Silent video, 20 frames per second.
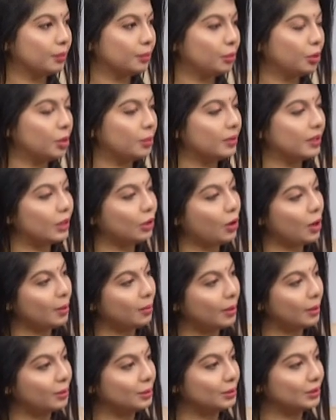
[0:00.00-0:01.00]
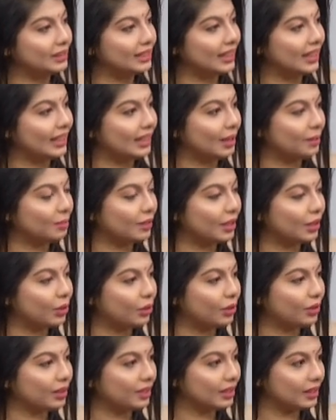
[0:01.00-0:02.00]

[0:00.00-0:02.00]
পরিবারে কয় ভাই বোন ছিলেন আমরা